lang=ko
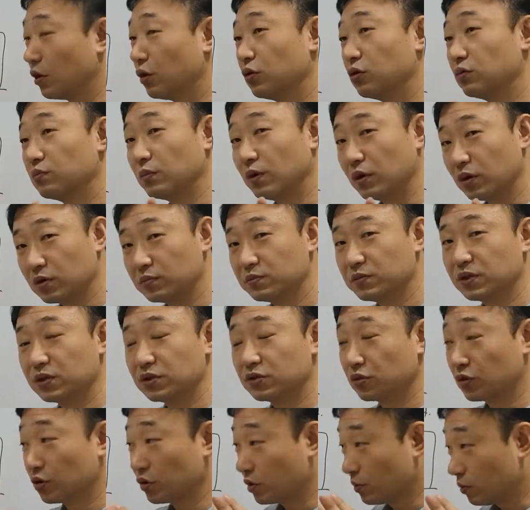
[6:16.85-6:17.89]
어
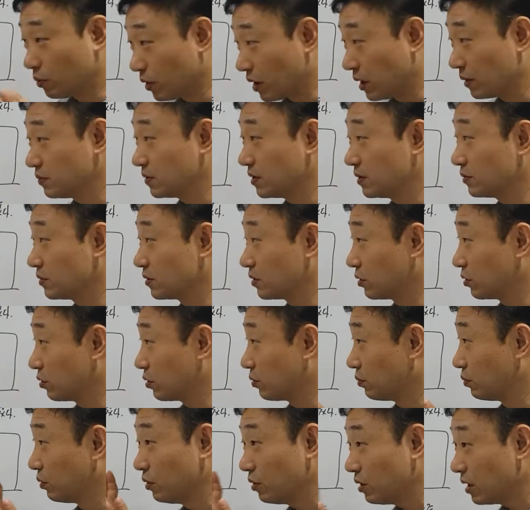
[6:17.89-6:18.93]
먹음직스럽고
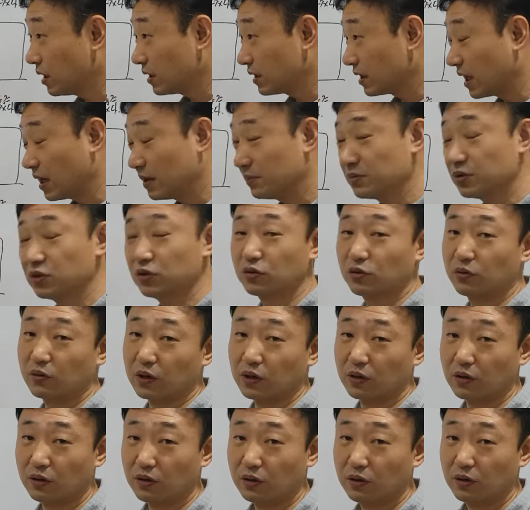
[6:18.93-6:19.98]
보암직스럽고 뭔가
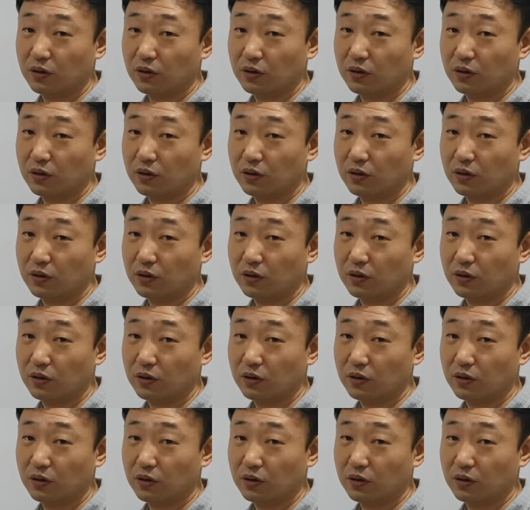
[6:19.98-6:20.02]
탐스러워요.